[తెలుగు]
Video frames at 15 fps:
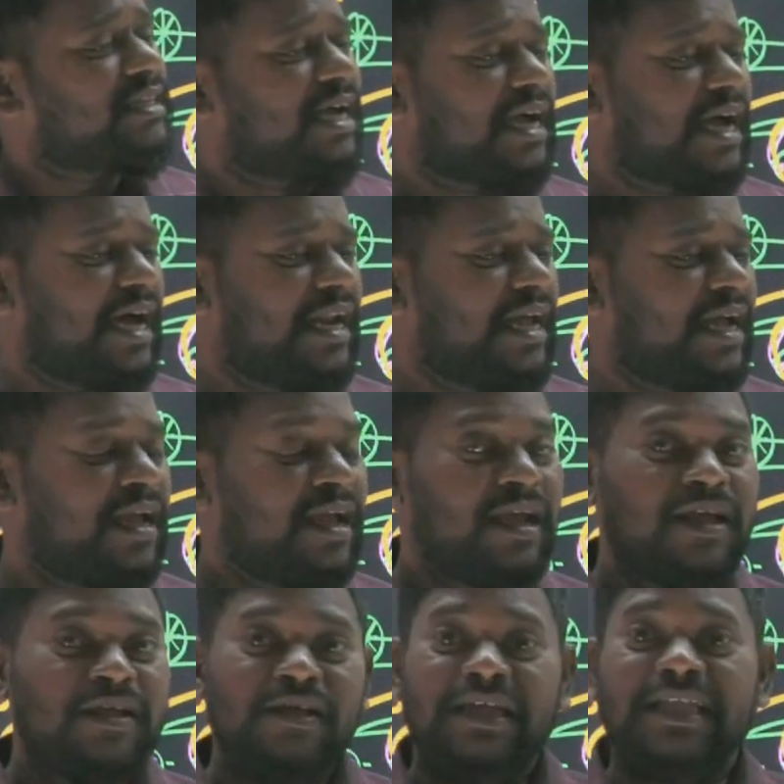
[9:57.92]
అర్థం కాలే
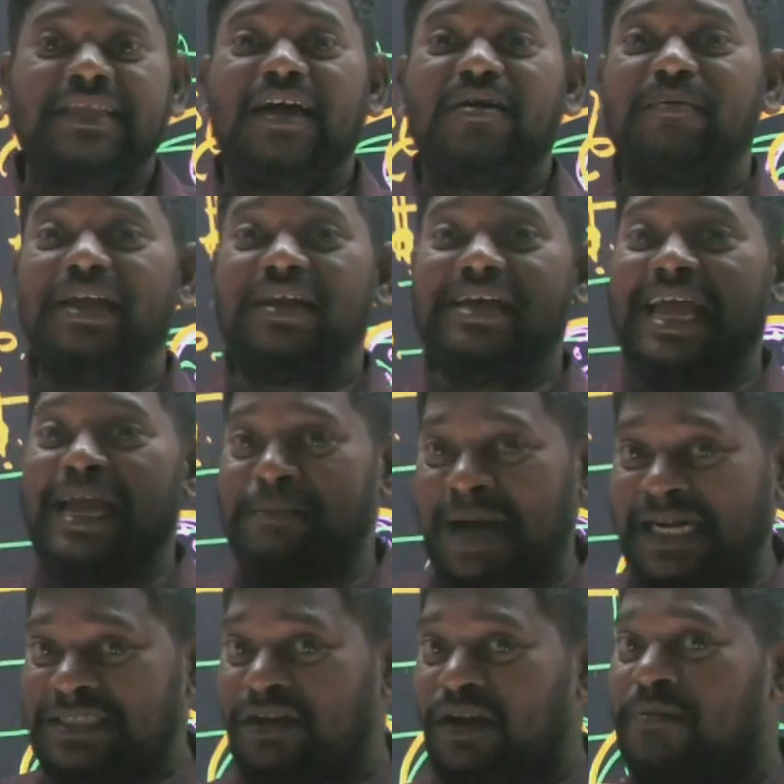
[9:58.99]
ఇంతకు మీరు ఏ
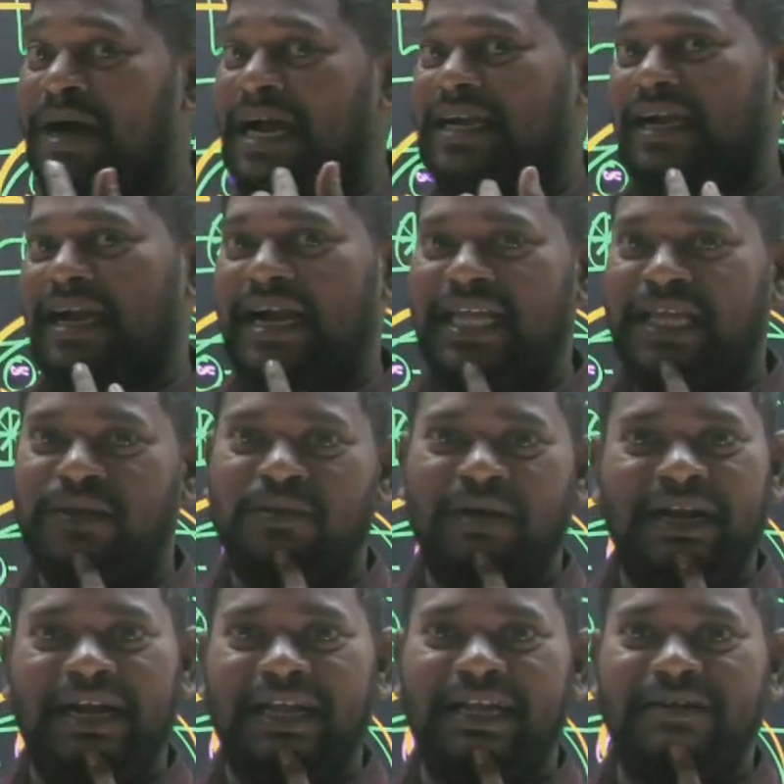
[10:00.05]
భాషలో మాట్లాడిరు
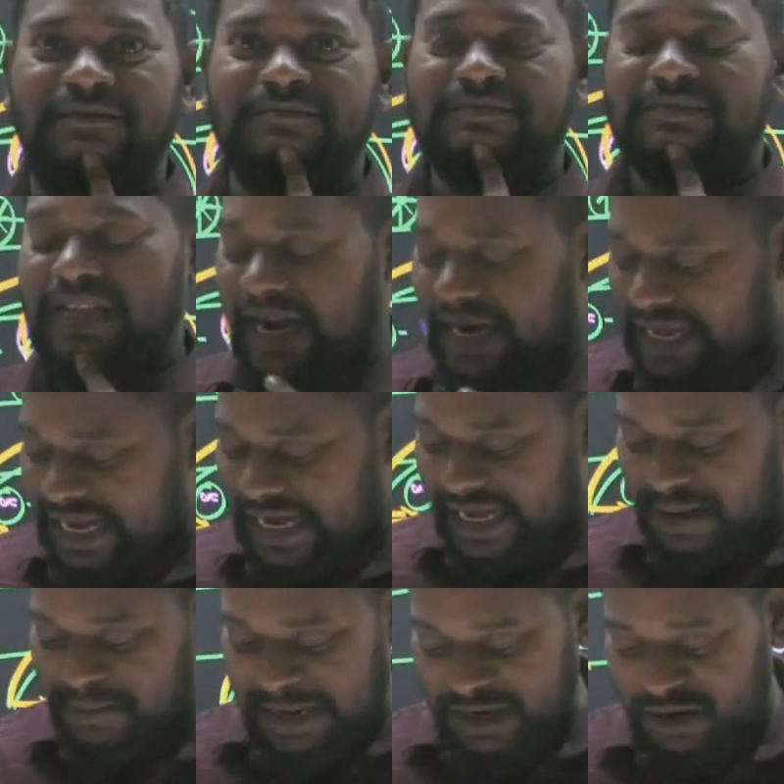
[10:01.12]
అని అడిగాడు
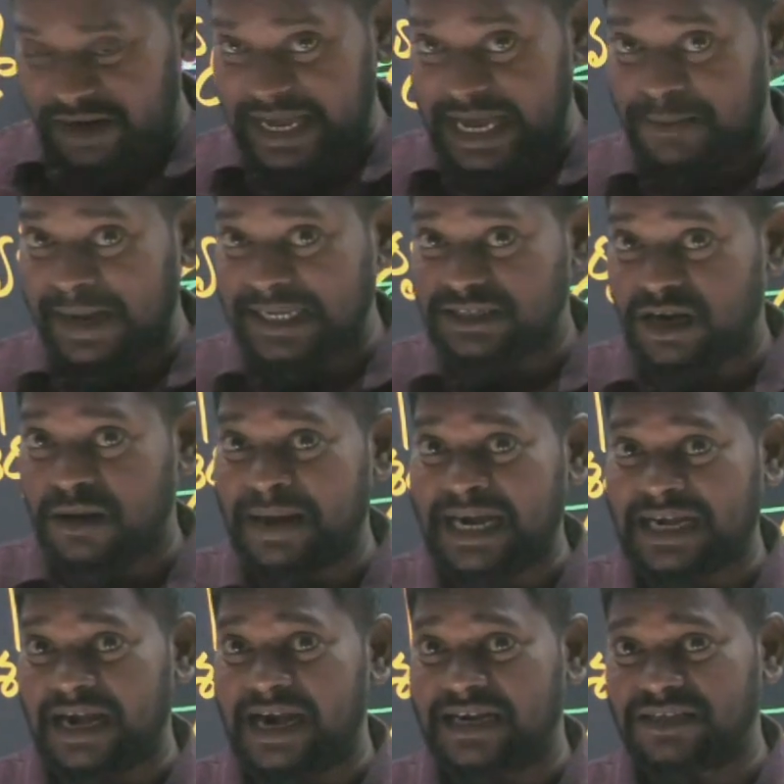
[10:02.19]
అడగంగానే మనోడు ఏ భాషలో
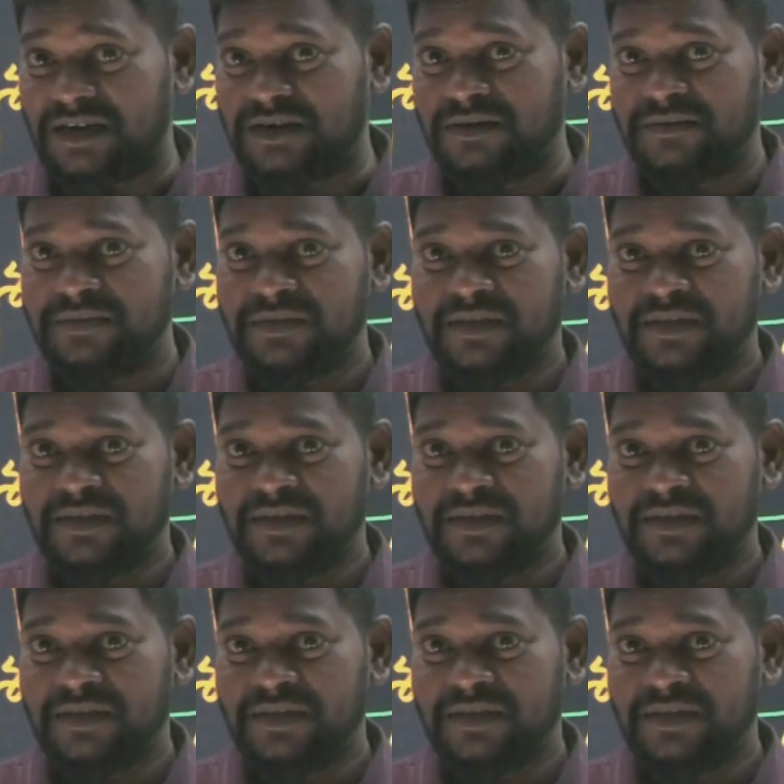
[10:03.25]
మాట్లాడతాడు